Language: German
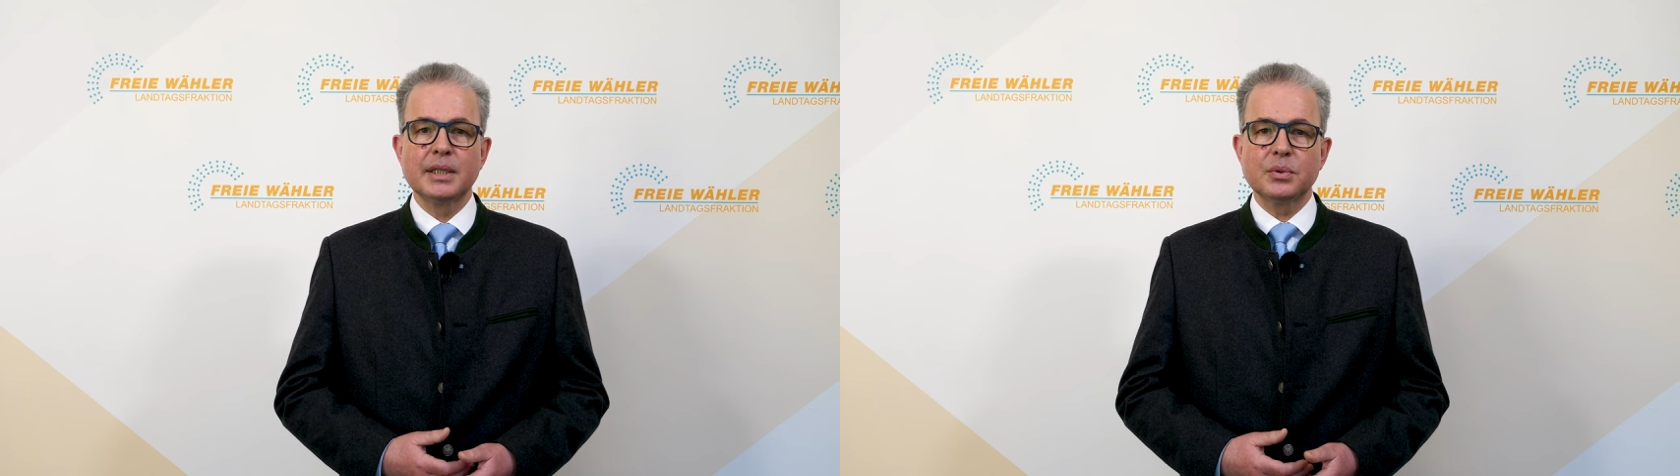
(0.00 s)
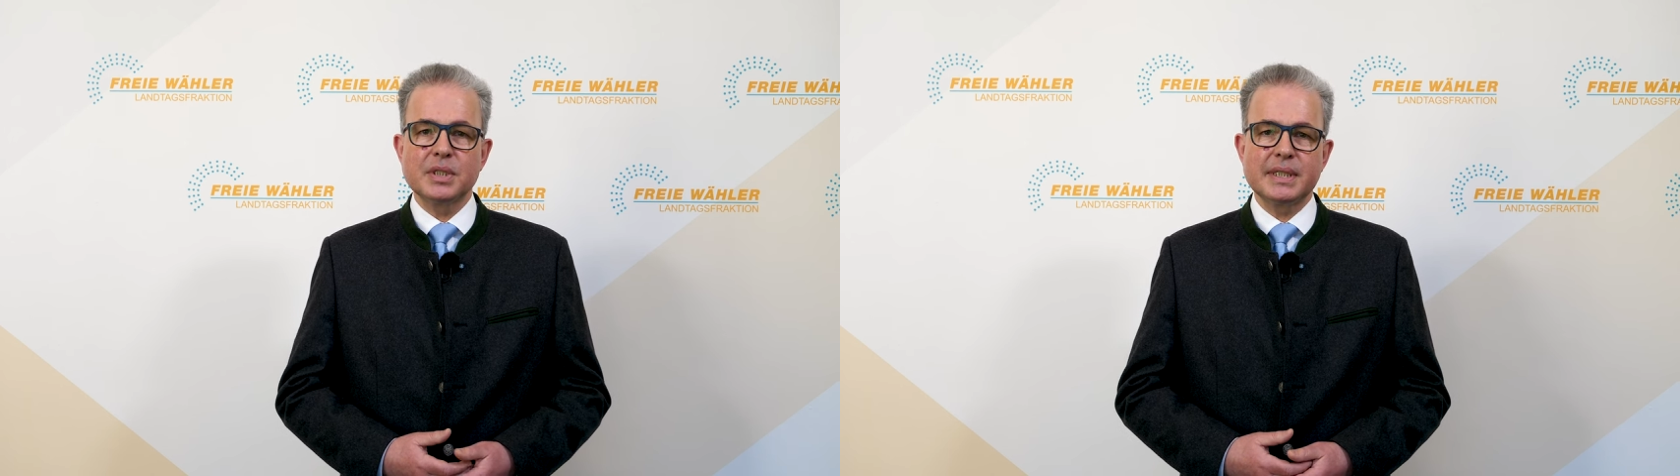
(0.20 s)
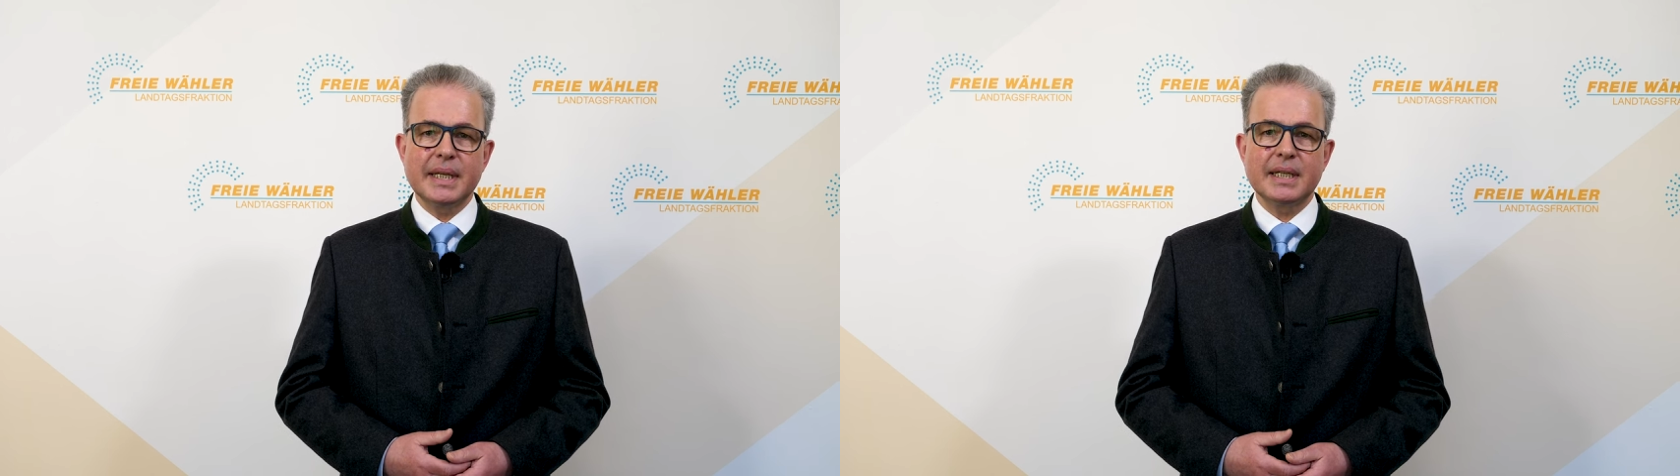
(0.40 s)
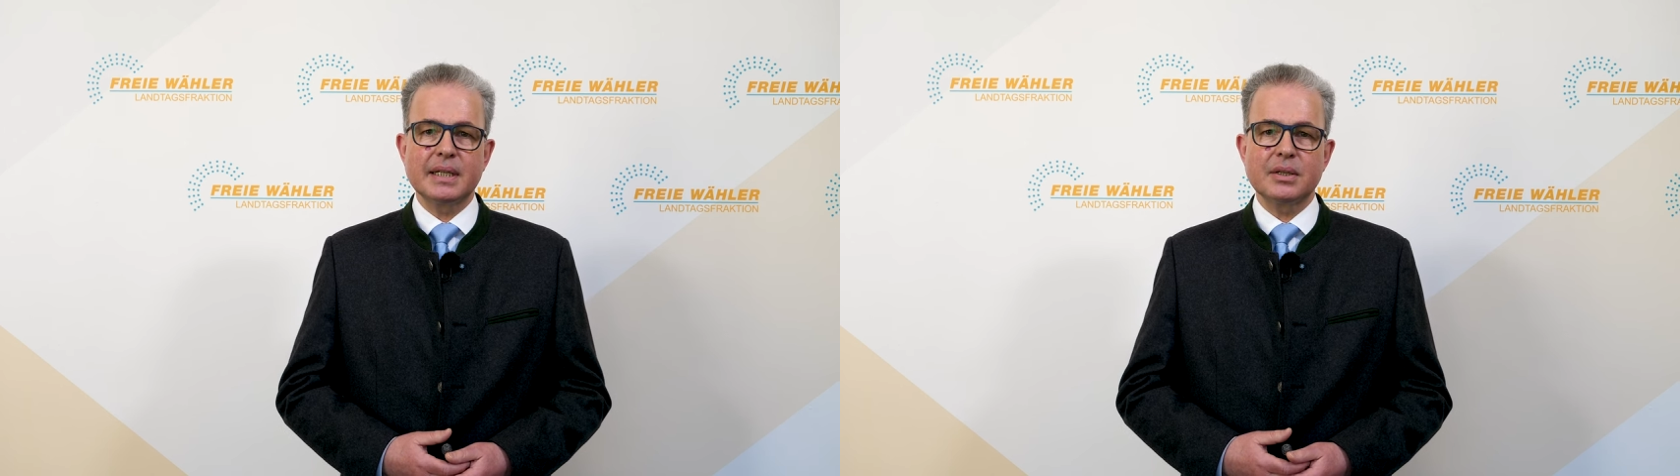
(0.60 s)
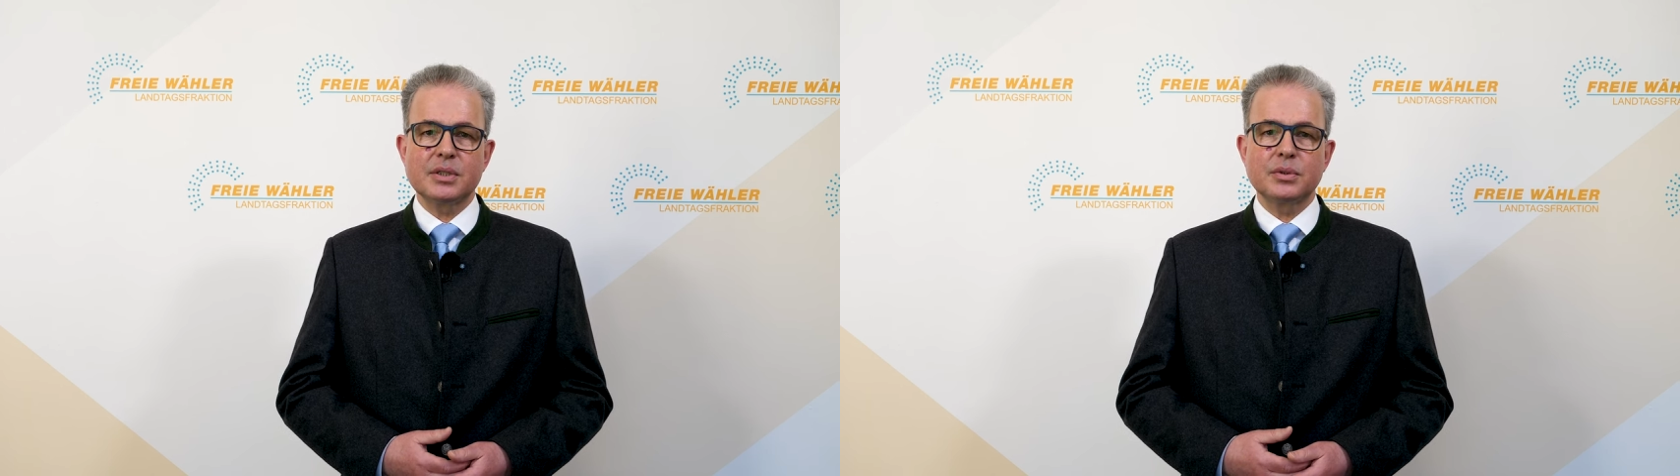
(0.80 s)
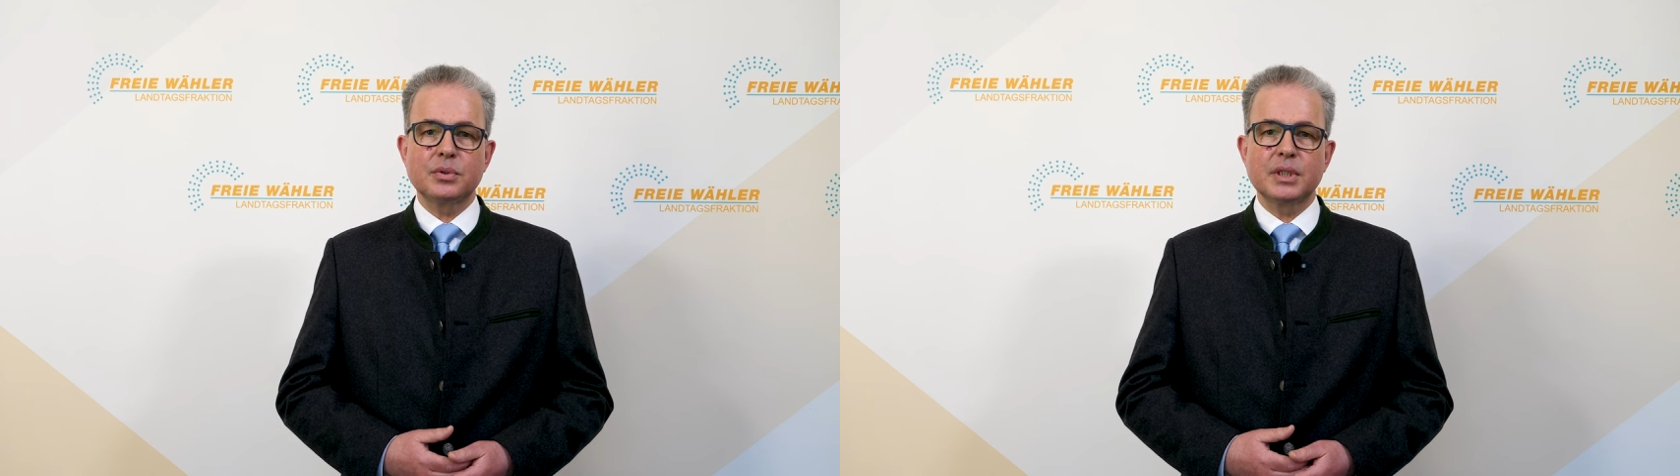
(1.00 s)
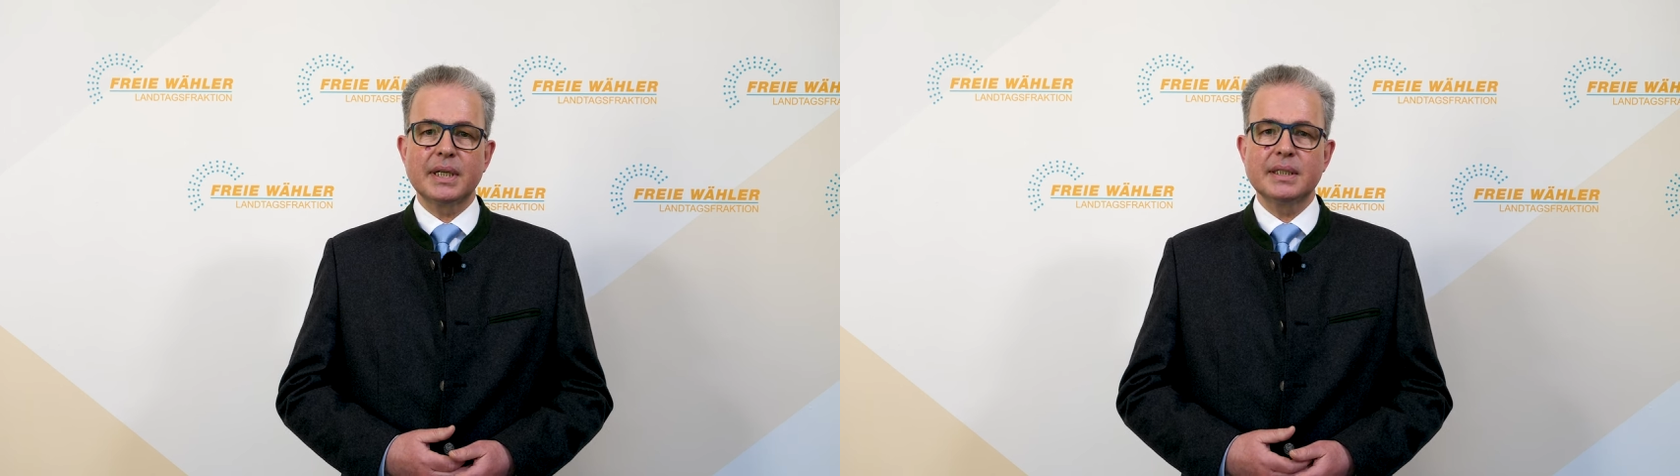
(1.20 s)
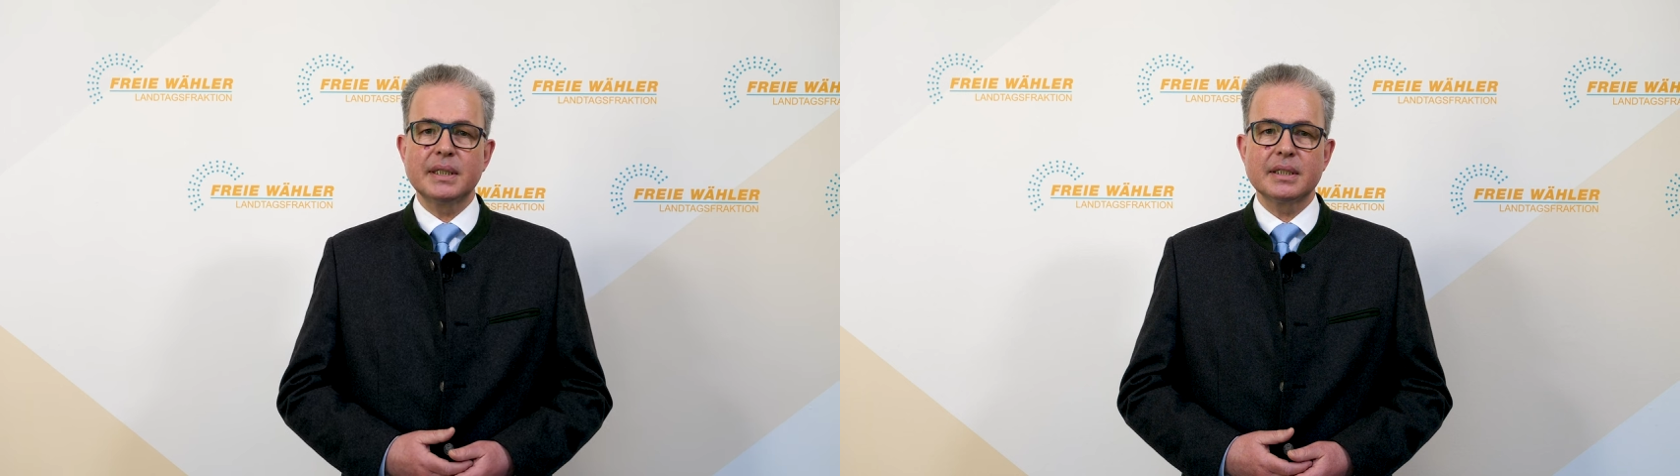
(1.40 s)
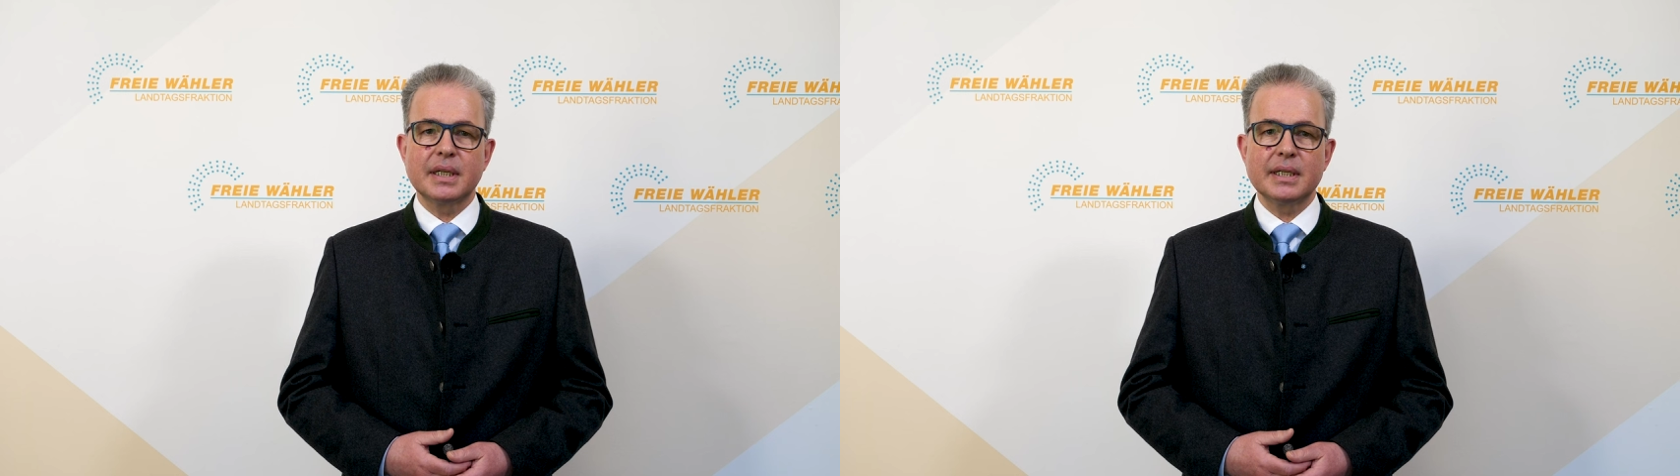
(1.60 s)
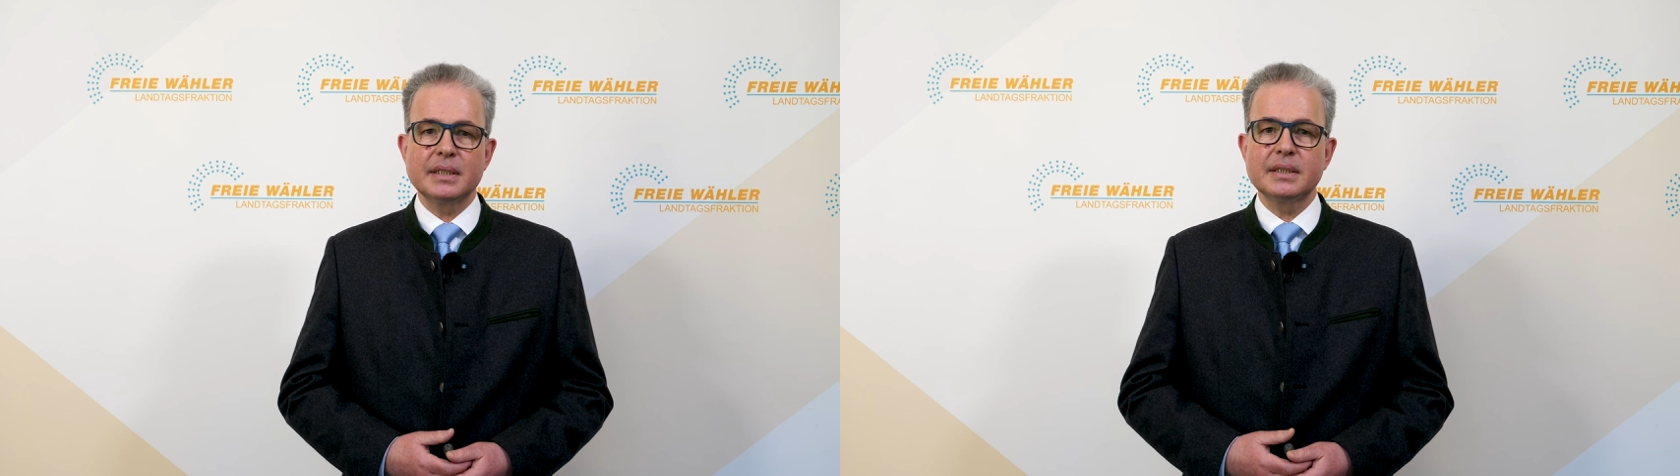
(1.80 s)
die uns täglich aus der Ukraine
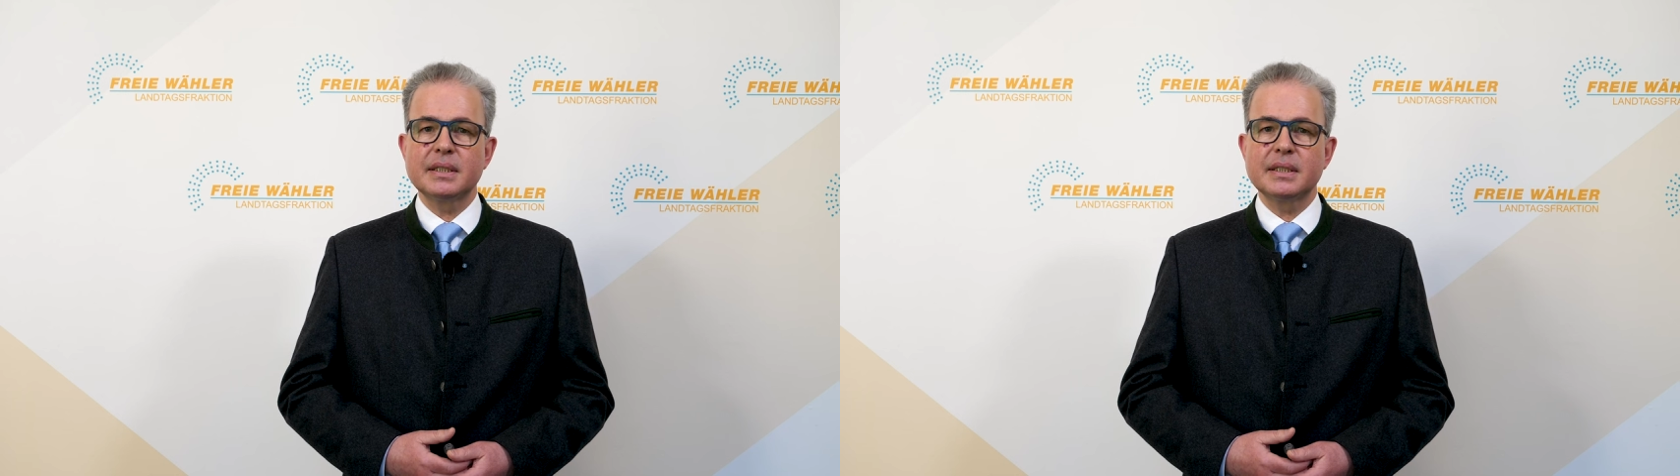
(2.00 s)
erreichen,